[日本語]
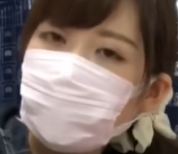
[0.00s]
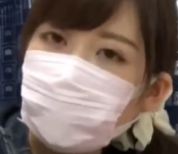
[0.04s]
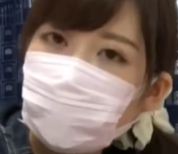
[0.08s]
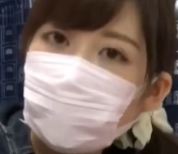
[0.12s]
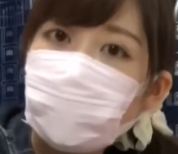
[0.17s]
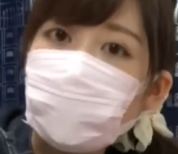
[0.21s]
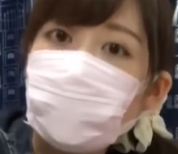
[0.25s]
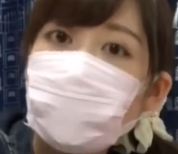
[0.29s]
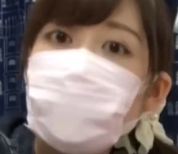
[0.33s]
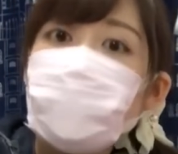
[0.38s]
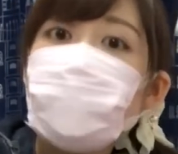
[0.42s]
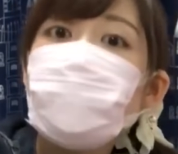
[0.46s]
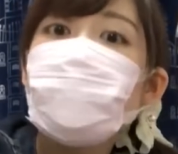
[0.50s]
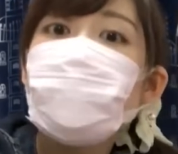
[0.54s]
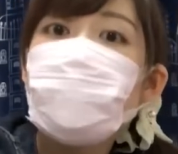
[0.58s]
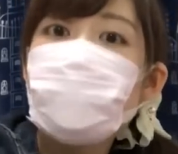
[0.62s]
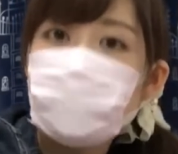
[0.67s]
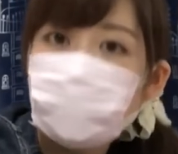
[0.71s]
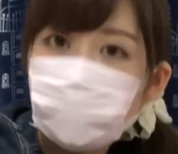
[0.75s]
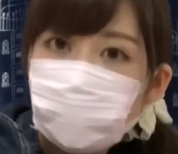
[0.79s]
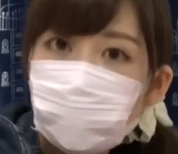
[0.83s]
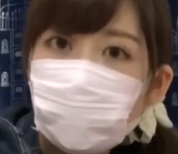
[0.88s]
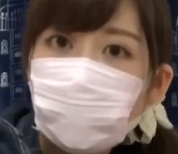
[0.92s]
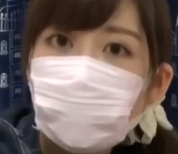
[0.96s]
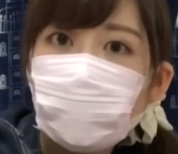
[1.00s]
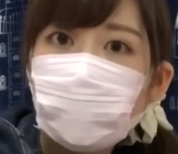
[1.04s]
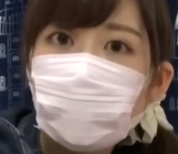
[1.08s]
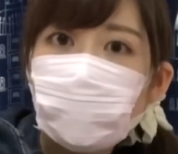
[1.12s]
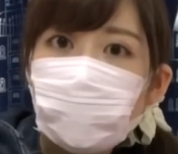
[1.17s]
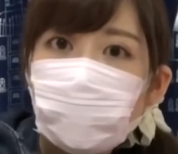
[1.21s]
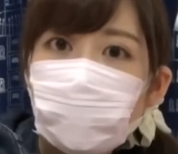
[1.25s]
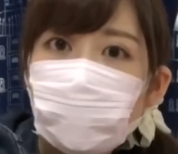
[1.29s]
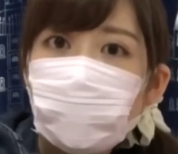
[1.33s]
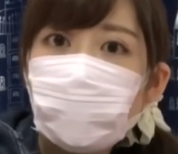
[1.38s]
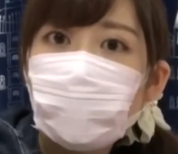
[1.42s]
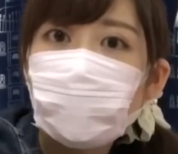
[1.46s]
なね安いですよ
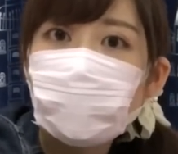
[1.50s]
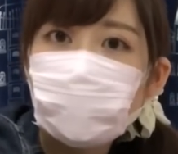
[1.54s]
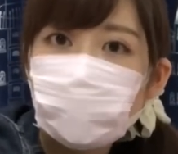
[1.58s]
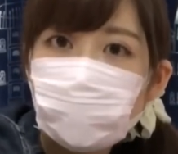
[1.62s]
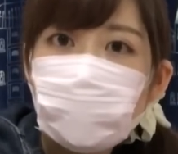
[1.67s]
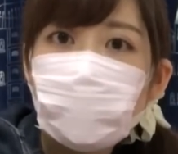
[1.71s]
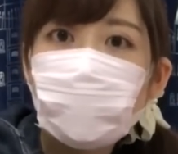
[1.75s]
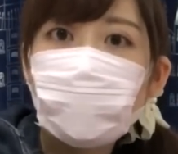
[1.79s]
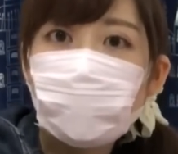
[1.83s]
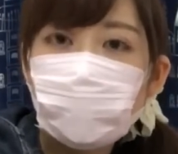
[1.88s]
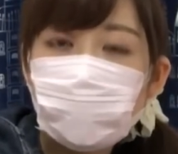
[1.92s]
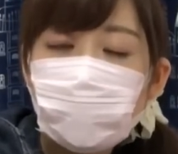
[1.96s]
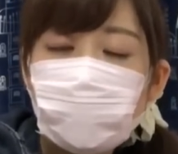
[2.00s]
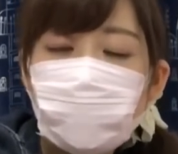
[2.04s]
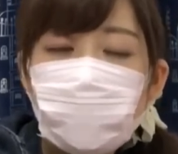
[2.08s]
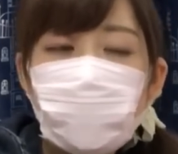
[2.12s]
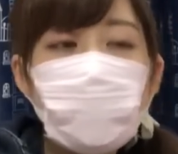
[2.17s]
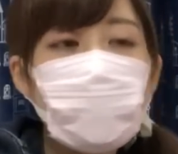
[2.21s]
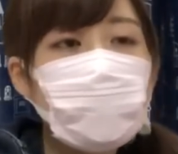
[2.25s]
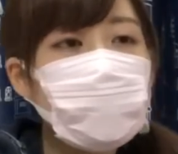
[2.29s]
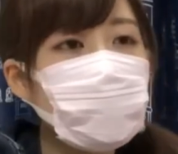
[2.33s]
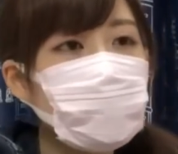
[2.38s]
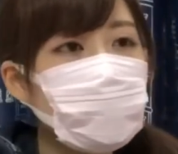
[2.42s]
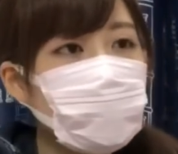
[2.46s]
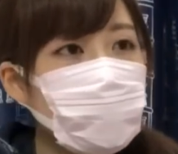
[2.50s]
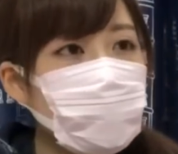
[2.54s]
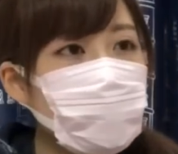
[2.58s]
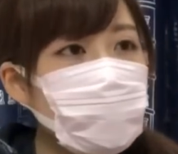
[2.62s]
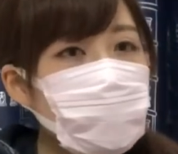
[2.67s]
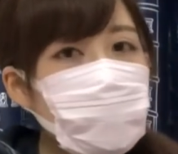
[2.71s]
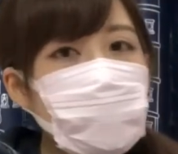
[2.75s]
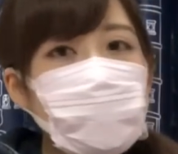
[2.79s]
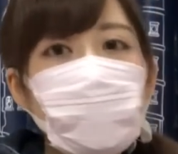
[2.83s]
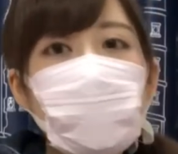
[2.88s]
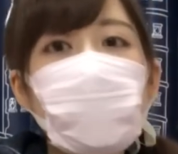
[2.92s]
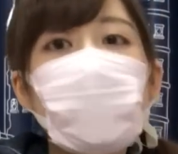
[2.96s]
ねそうそうそう日本だとも
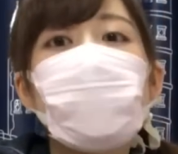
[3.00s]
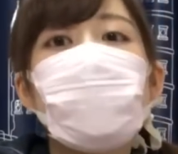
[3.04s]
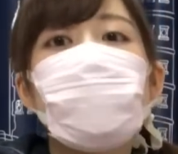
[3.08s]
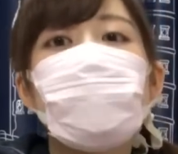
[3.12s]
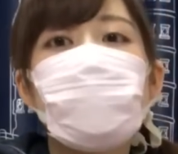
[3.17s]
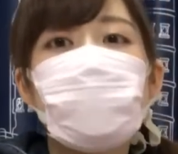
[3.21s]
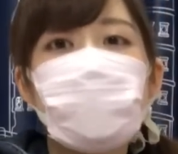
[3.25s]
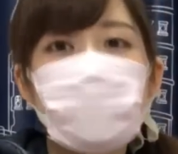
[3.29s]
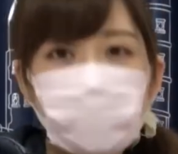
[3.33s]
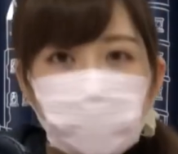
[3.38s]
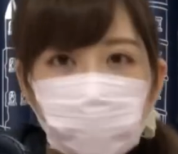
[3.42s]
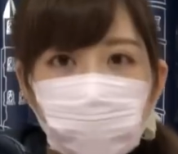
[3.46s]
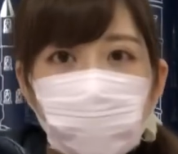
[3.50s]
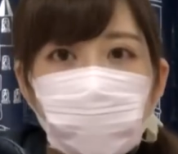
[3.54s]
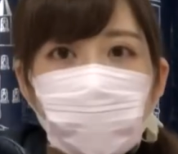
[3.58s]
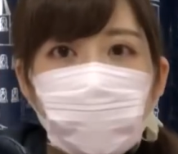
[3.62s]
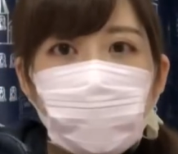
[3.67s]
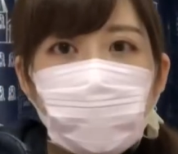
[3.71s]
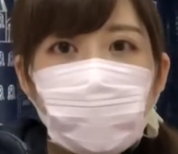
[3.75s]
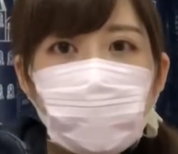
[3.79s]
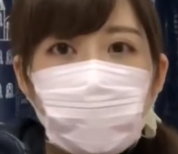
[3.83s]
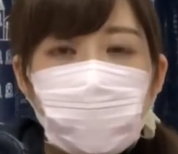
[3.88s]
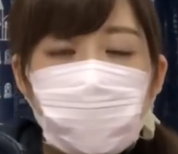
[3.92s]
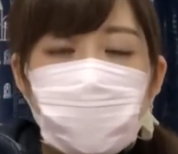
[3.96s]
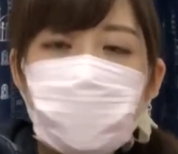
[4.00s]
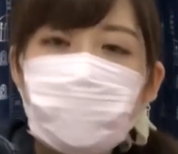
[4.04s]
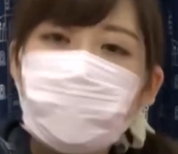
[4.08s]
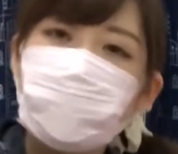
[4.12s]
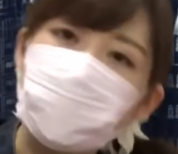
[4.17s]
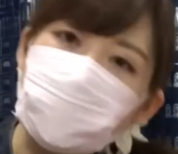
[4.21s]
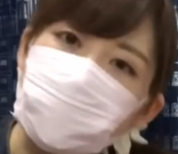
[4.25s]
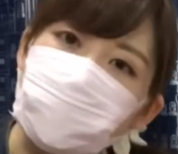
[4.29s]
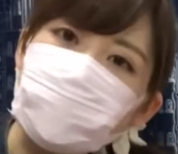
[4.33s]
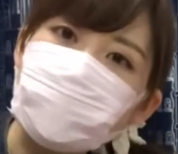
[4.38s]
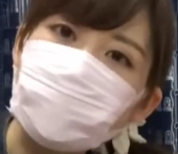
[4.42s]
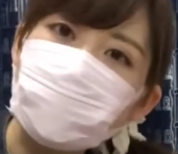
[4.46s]
うちょっとかかりますよね1
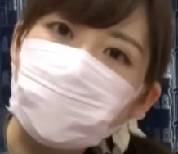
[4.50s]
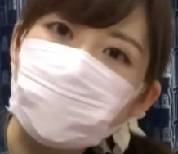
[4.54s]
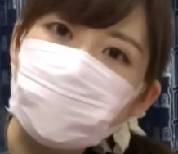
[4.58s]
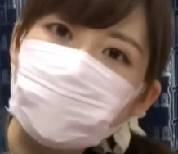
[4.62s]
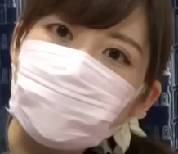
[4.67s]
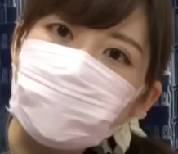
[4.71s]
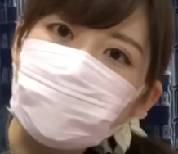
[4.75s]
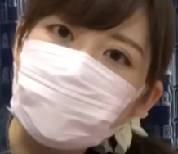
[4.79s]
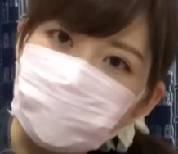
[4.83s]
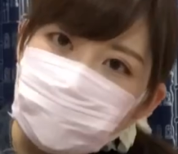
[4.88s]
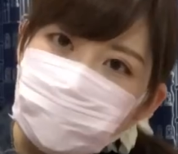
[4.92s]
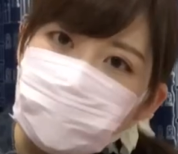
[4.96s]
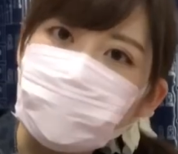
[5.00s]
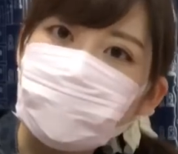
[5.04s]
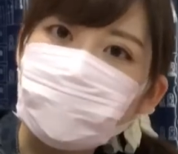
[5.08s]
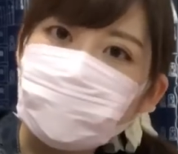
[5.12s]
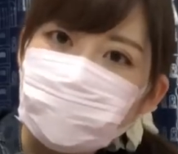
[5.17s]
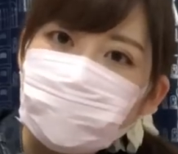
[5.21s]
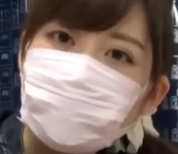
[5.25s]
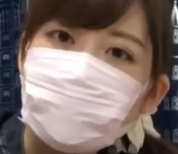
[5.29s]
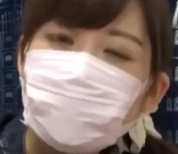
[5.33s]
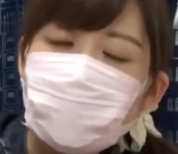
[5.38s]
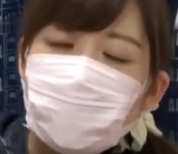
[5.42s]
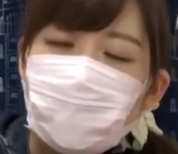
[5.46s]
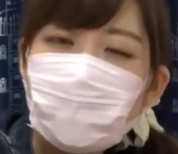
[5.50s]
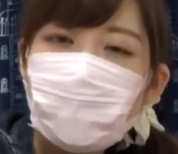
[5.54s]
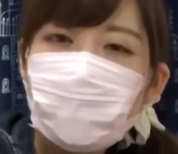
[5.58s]
万円ぐらいうん